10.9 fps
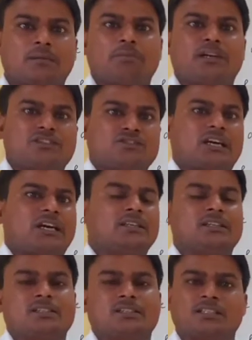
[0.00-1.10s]
कपड़ा चाहिए
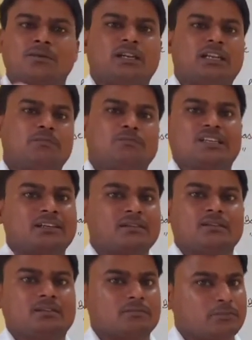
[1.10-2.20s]
जिससे कि वो लैम्प से
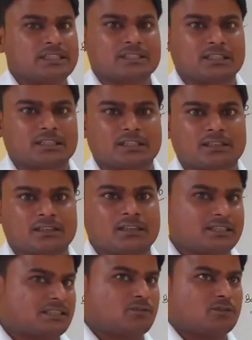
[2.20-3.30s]
बन सके
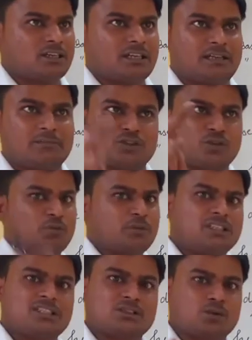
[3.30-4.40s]
इसका मतलब क्या लैम्प सेट ऊपर
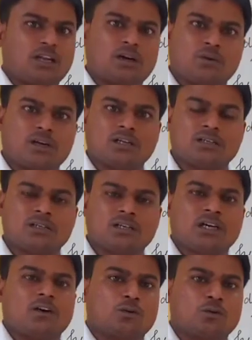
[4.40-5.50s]
नीचे से खुला होगा
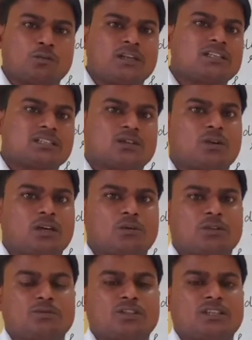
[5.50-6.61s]
और ऊपर नीचे से खुला हुआ
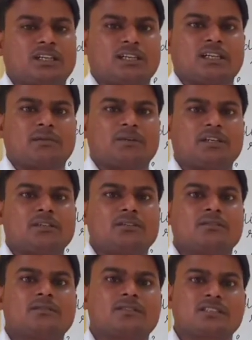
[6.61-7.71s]
तो मुझे क्या निकलना पड़ेगा
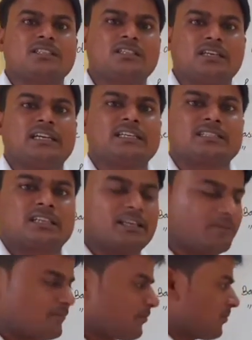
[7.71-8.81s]
सी एस ए
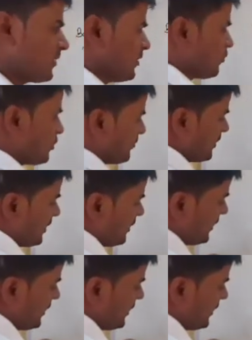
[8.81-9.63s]
तो हमें क्या